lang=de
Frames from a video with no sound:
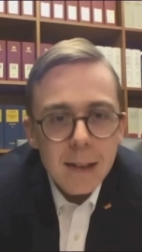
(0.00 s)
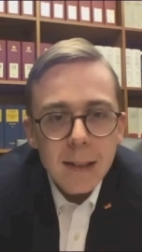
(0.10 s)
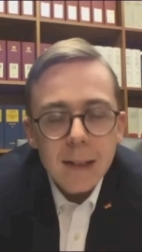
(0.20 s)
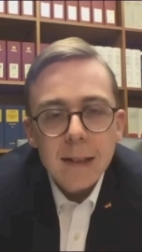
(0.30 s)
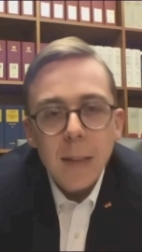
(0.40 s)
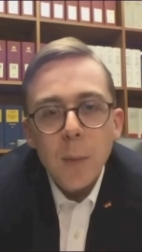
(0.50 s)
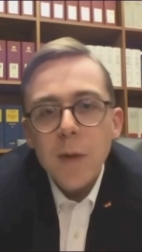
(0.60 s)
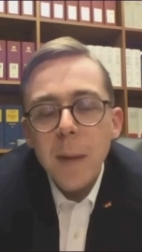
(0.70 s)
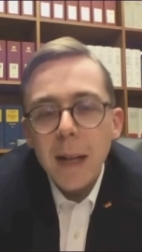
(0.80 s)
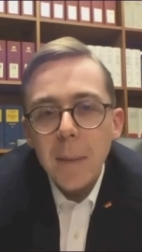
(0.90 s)
Äh, da muss man
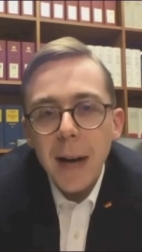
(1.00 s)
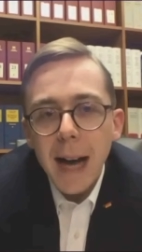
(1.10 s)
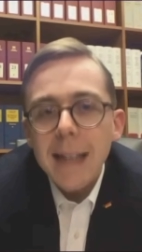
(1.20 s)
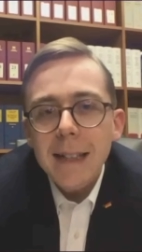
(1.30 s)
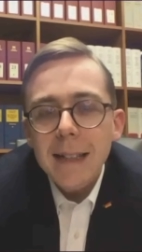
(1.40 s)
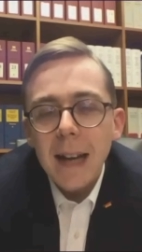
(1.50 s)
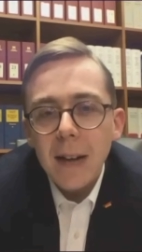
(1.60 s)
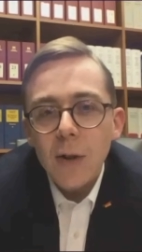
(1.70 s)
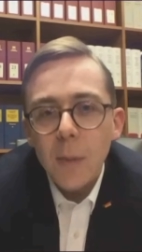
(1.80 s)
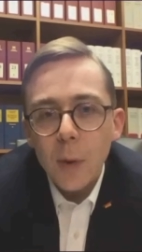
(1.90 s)
aber einige klare
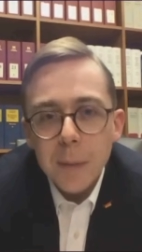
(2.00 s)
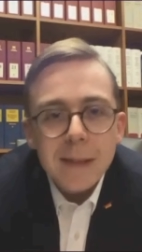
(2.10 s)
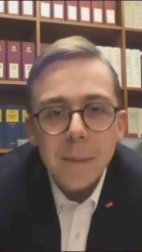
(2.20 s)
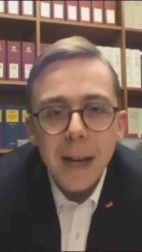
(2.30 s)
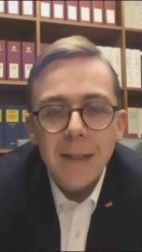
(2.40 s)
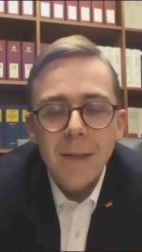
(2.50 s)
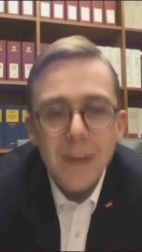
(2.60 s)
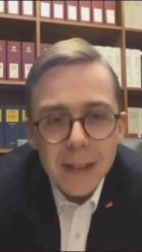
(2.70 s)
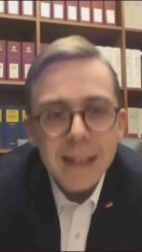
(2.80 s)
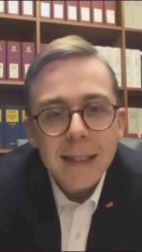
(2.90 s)
Kompromisse machen, weil
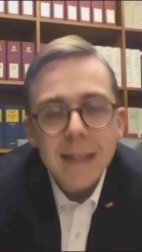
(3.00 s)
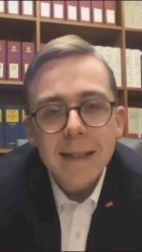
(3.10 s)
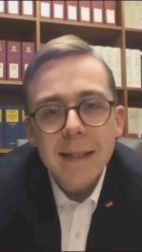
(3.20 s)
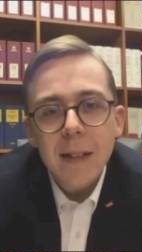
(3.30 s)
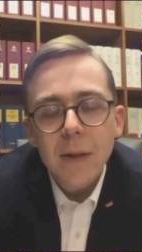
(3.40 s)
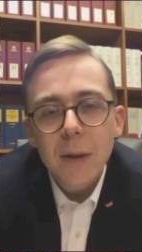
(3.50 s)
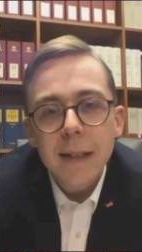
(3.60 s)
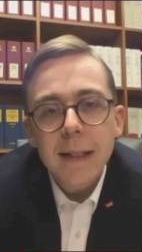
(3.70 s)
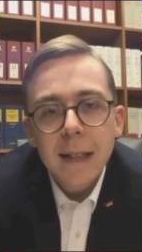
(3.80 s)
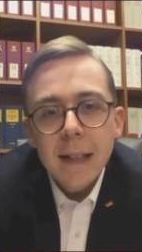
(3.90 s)
wichtig ist
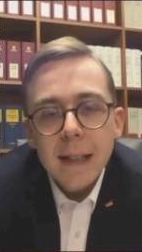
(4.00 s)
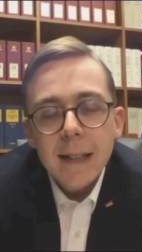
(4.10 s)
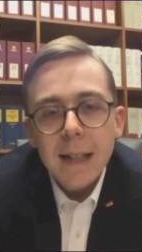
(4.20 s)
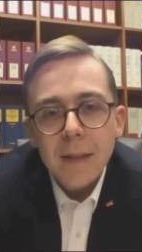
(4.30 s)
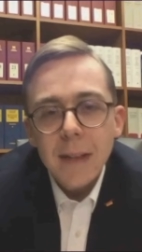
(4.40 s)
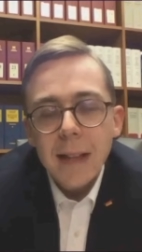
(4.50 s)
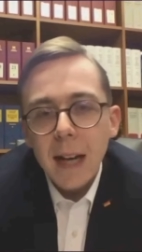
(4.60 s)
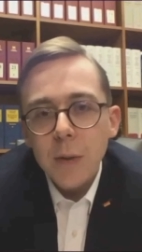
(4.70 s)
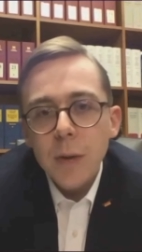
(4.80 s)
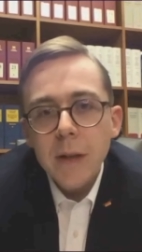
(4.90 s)
natürlich, äh, dass wir
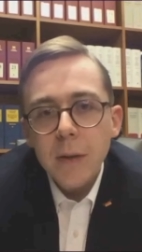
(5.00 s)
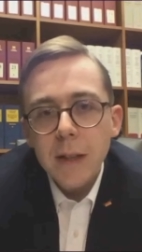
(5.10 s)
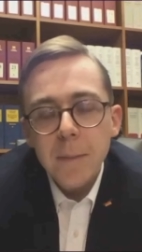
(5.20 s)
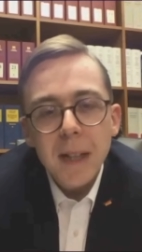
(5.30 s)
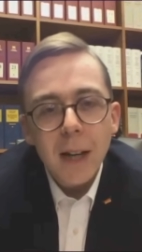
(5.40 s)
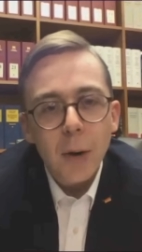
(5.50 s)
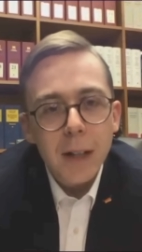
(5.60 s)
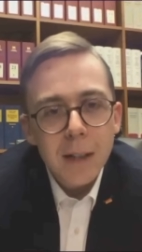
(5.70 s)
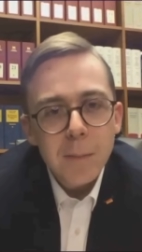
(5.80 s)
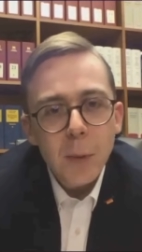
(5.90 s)
dadurch, und ich bin ja auch
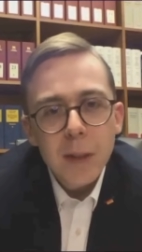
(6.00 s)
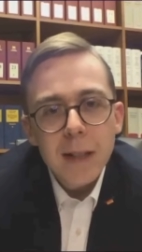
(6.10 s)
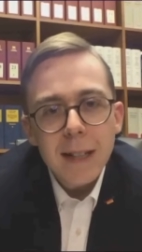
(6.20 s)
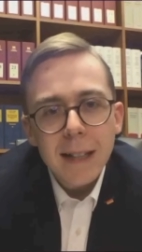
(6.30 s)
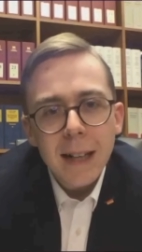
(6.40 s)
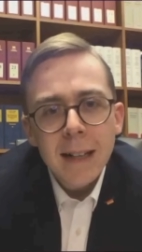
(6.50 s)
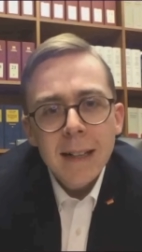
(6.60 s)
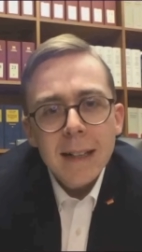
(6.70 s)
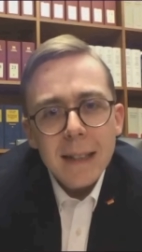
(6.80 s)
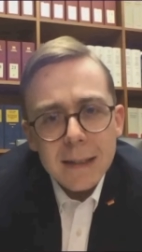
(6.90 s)
Innenpolitiker,
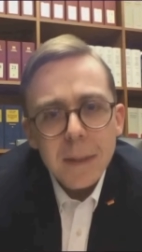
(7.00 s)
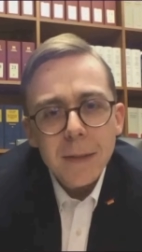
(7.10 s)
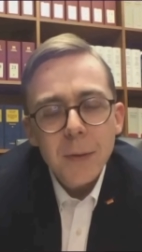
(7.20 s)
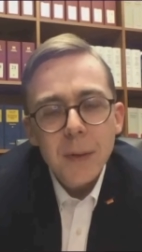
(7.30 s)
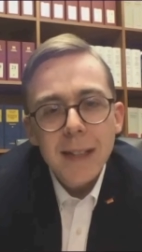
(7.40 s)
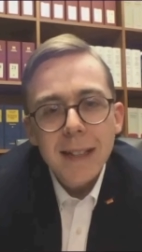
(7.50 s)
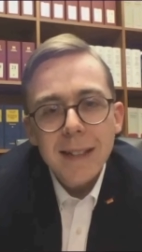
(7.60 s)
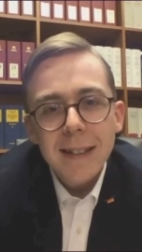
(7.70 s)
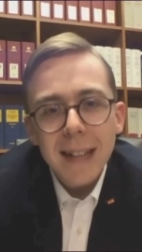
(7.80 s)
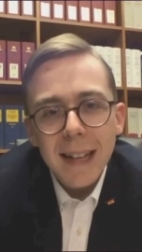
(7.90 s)
da ist man für die
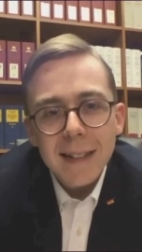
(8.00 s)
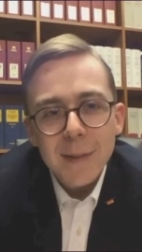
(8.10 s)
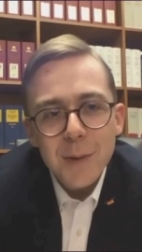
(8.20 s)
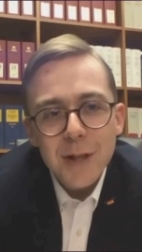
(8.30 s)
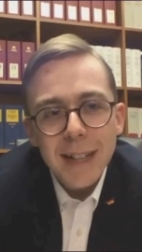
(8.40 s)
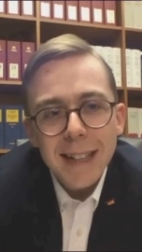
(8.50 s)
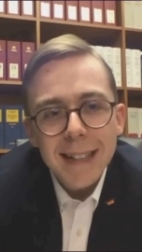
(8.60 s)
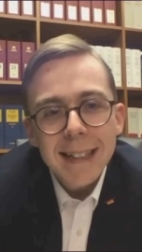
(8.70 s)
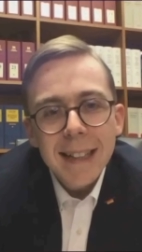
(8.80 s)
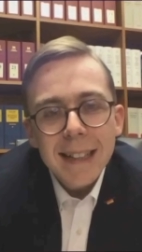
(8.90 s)
innere Sicherheit
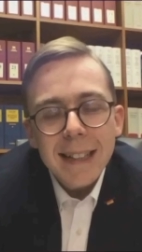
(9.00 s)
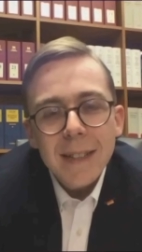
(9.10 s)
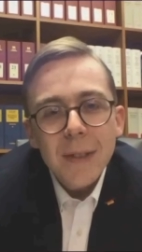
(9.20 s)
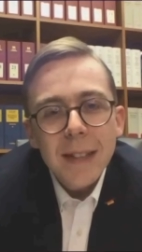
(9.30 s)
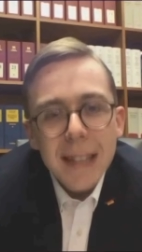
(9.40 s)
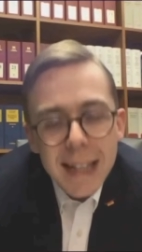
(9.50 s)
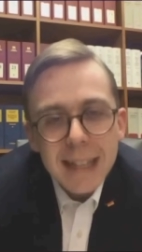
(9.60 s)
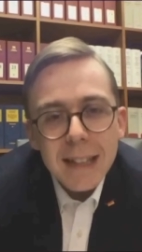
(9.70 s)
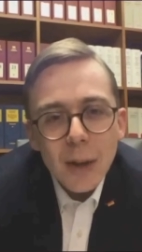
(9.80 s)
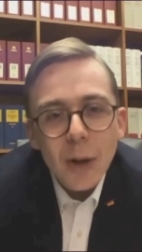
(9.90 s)
zuständig, dass wir
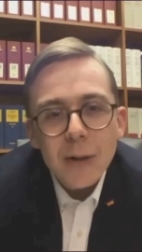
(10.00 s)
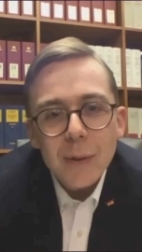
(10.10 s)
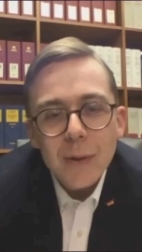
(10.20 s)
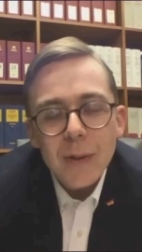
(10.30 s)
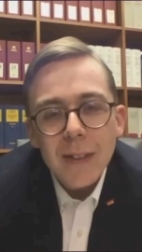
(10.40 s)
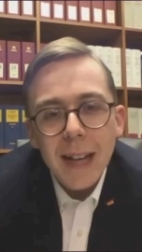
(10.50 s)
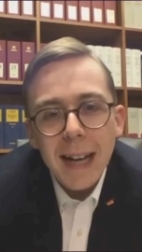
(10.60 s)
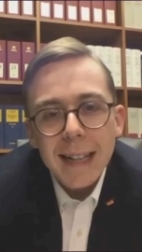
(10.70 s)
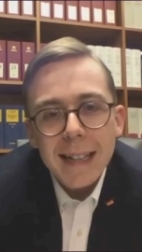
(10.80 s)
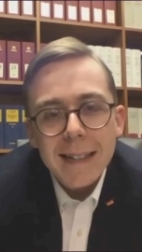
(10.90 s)
nicht noch
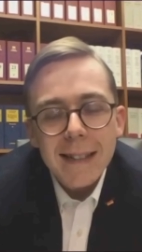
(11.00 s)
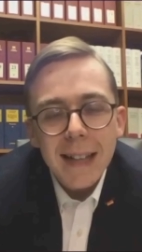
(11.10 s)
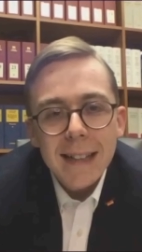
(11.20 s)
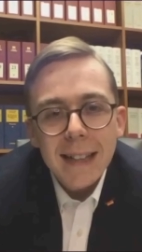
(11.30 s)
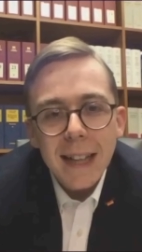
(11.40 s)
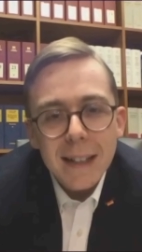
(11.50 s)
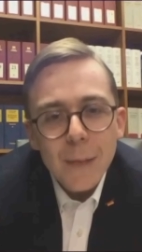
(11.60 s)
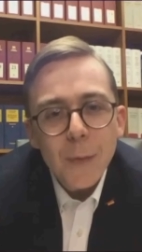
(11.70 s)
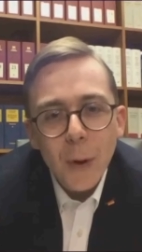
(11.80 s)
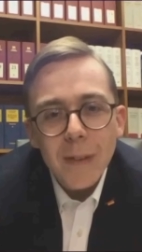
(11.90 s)
sozusagen jetzt
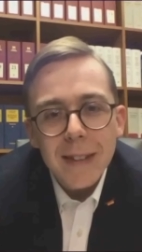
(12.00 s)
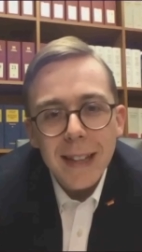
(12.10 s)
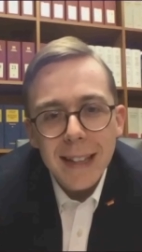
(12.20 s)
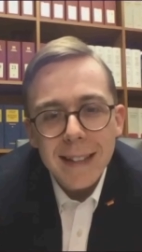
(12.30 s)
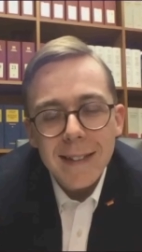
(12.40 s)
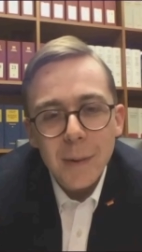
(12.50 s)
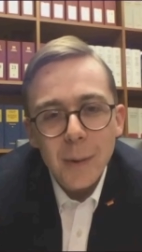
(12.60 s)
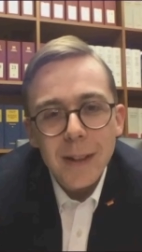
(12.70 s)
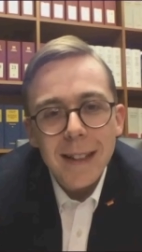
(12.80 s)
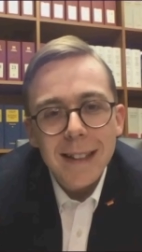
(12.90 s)

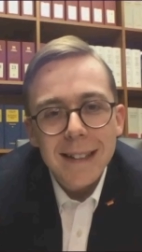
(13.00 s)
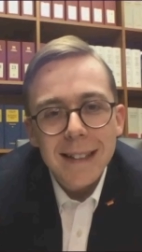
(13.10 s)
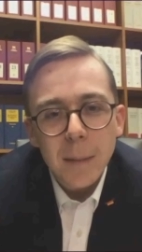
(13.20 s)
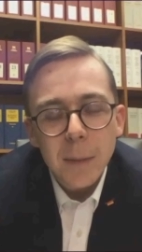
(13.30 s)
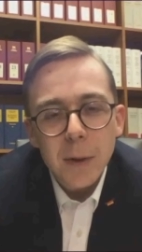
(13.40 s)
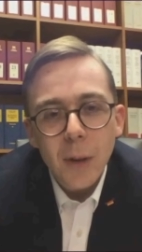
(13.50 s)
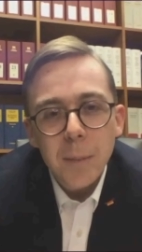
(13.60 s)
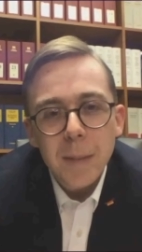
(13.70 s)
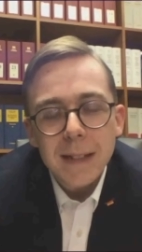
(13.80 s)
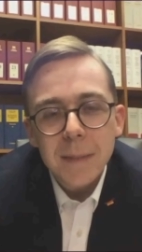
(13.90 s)
Alternativkonstellationen dann
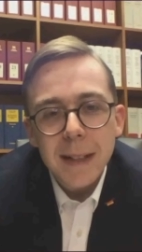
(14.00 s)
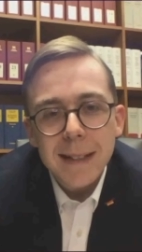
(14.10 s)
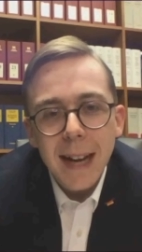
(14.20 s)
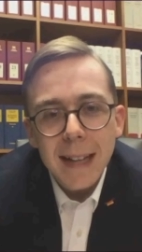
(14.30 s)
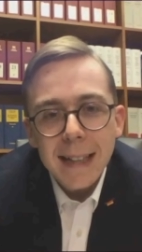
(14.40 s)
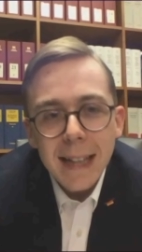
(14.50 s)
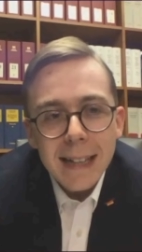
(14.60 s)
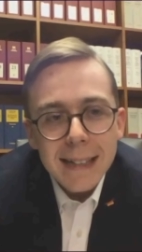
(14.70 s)
bekommen, dass man sagt,